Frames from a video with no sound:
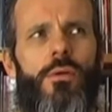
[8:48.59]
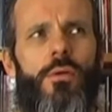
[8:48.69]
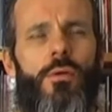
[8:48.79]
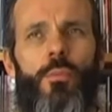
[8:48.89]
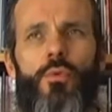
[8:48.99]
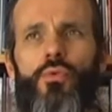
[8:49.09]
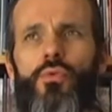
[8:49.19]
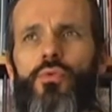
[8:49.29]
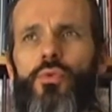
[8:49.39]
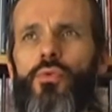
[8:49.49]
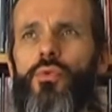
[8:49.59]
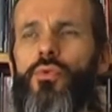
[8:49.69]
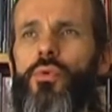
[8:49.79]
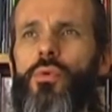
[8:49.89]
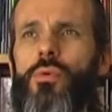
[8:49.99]
comme on tourne autour de
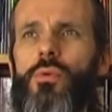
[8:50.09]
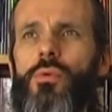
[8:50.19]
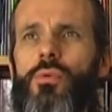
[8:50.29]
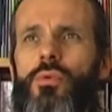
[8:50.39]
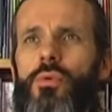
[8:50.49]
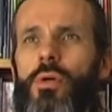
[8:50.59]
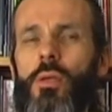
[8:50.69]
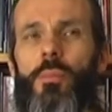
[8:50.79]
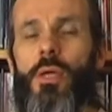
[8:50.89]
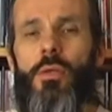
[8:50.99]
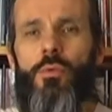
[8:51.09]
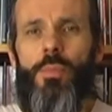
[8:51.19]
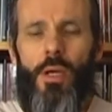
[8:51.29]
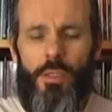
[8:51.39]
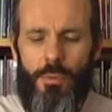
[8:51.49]
Do, Do, Ré, Mi, Ré, Do,
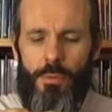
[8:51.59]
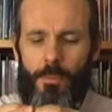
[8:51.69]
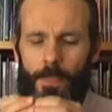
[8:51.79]
par exemple.